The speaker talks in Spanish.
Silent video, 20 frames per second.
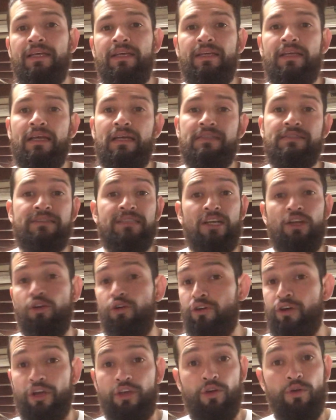Y, este,
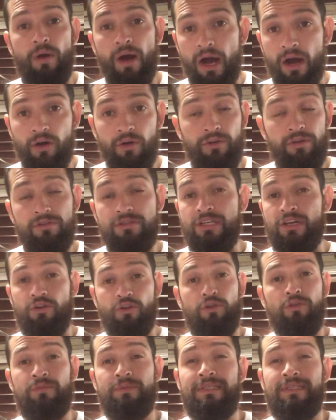lo que yo hago, yo checo con